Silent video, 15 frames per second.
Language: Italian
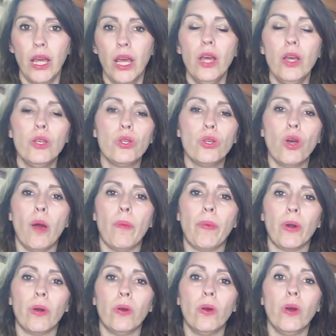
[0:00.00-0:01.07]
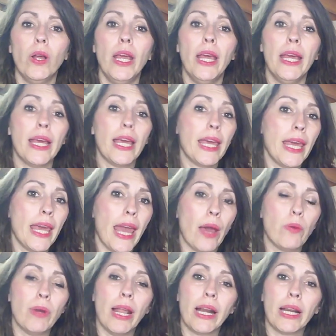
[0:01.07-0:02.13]
scoprono che è
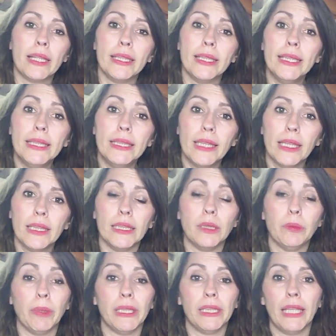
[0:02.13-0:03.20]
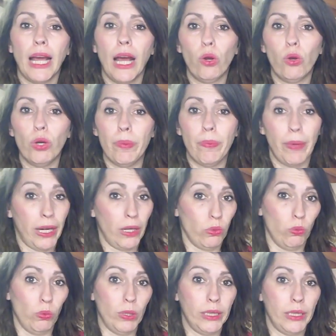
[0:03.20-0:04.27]
un artista di spettacoli per
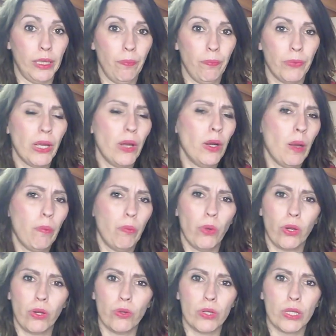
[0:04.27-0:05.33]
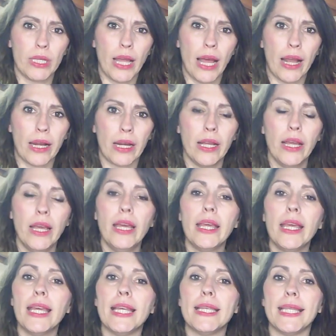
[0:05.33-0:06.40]
adulti, che è una pornostar,
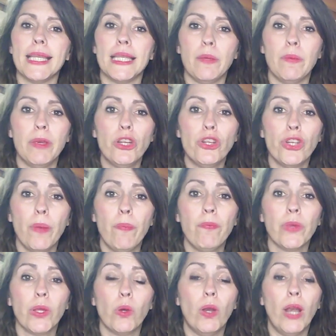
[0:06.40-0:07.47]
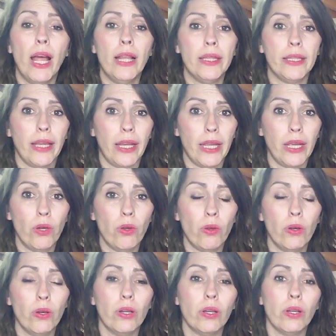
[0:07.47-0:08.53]
che si esibisce con l'alter
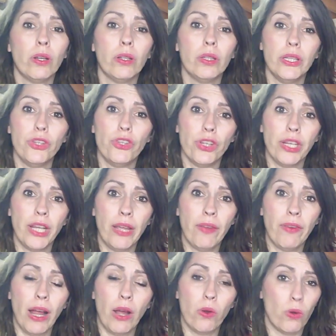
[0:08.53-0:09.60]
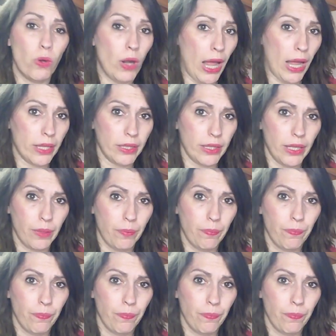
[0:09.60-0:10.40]
ego di Ginevra Hollander.